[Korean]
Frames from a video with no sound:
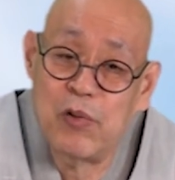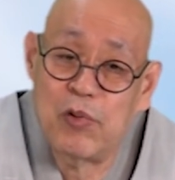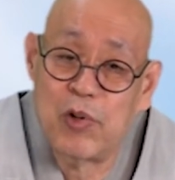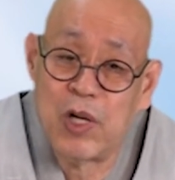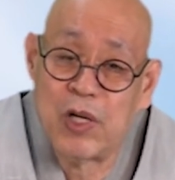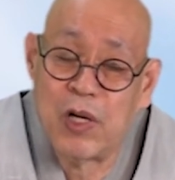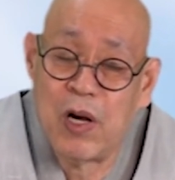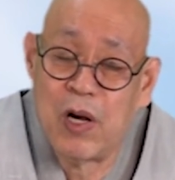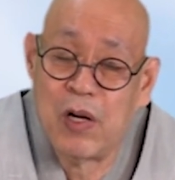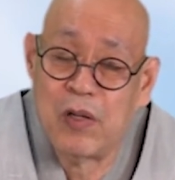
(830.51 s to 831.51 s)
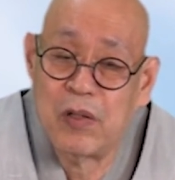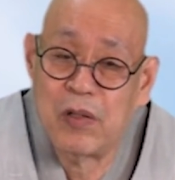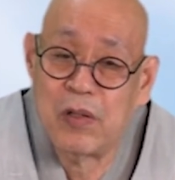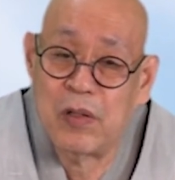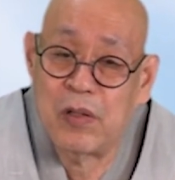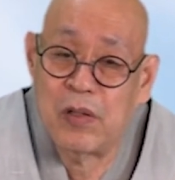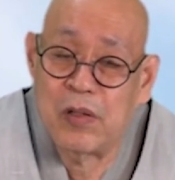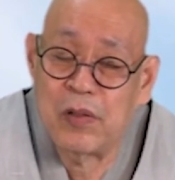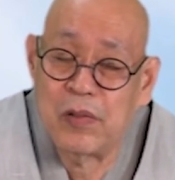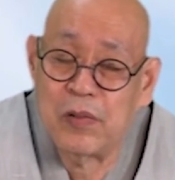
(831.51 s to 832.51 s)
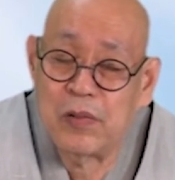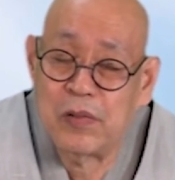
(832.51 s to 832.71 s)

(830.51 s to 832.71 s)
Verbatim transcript: 노래가 어,